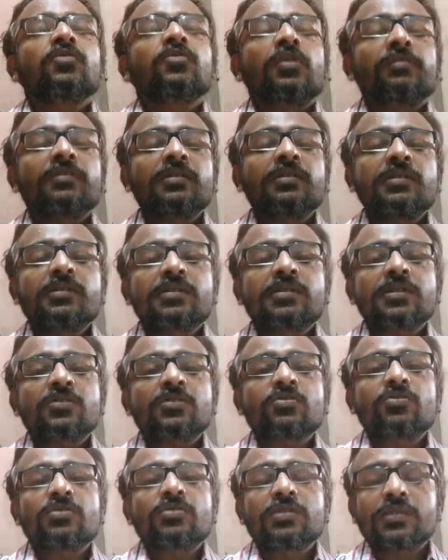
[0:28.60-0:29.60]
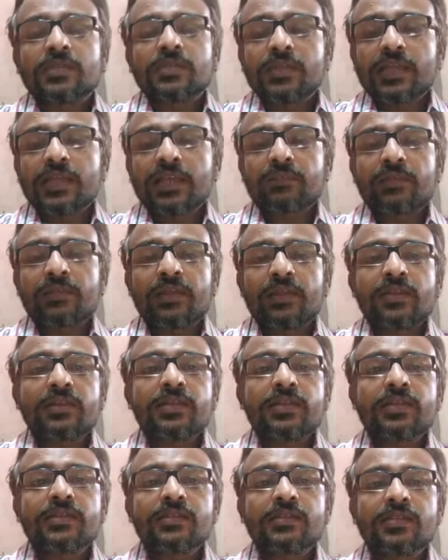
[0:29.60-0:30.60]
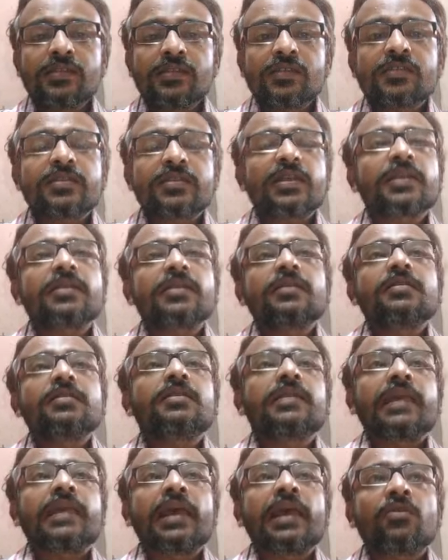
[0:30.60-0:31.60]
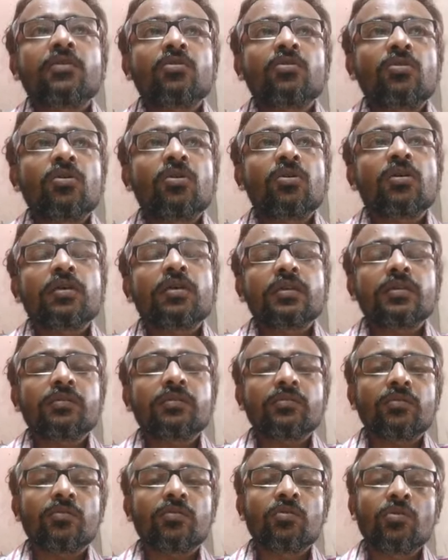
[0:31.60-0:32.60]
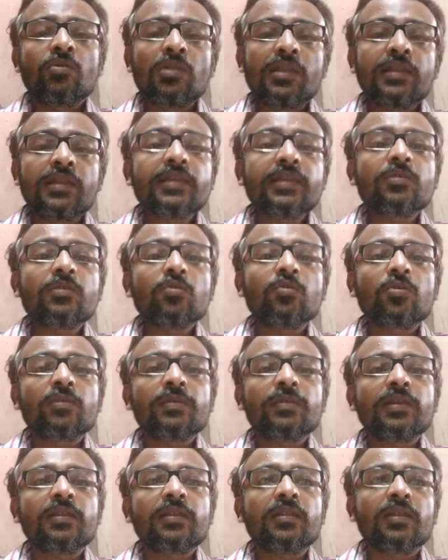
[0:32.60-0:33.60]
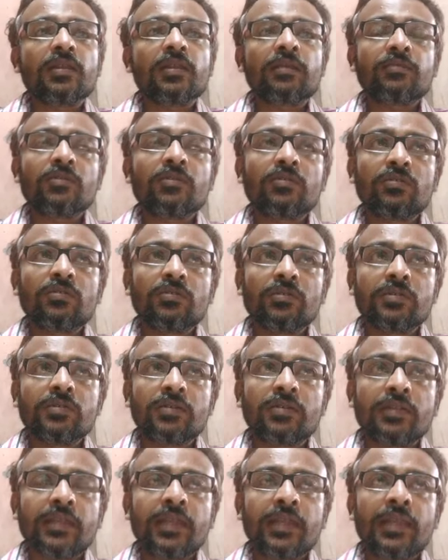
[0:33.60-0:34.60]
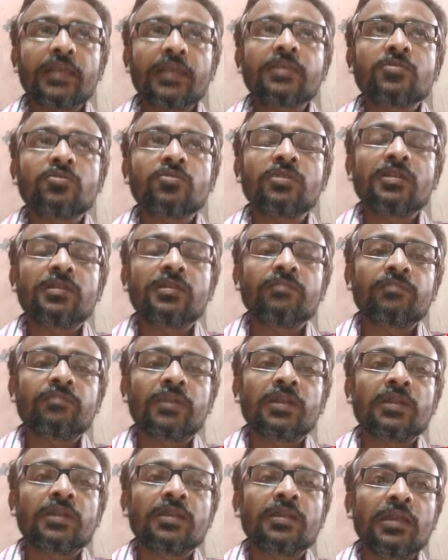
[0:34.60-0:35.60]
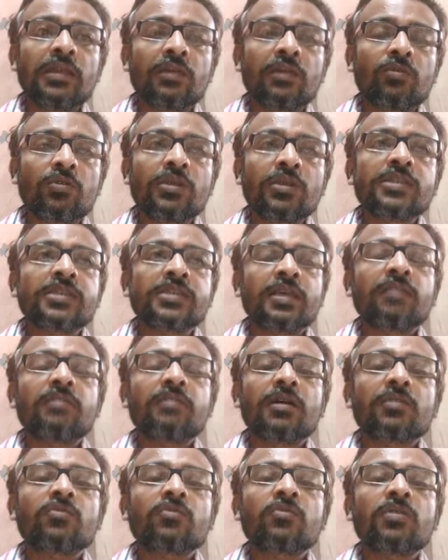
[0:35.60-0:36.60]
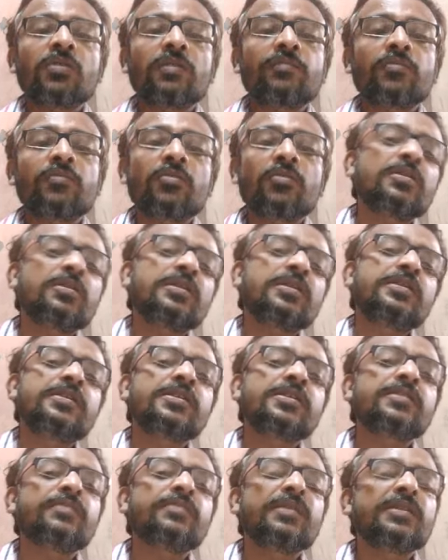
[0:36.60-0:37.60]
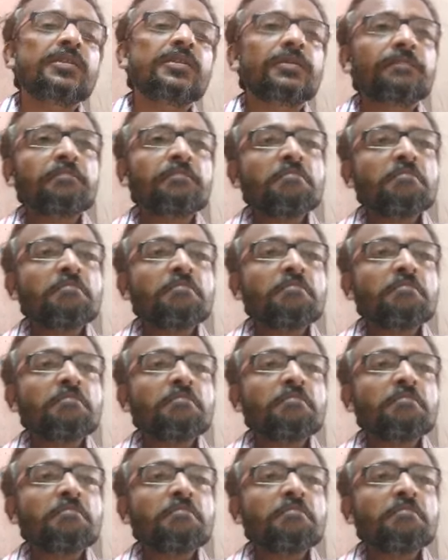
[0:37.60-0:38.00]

তো আমি ডিসকাস করছি যে এগ বাইন্ডিং জিনিসটা কি কেন হয় হলে কি করবেন এবং এগ যদি মানে লে হয়ে যায় বার করার পর কি ট্রিটমেন্ট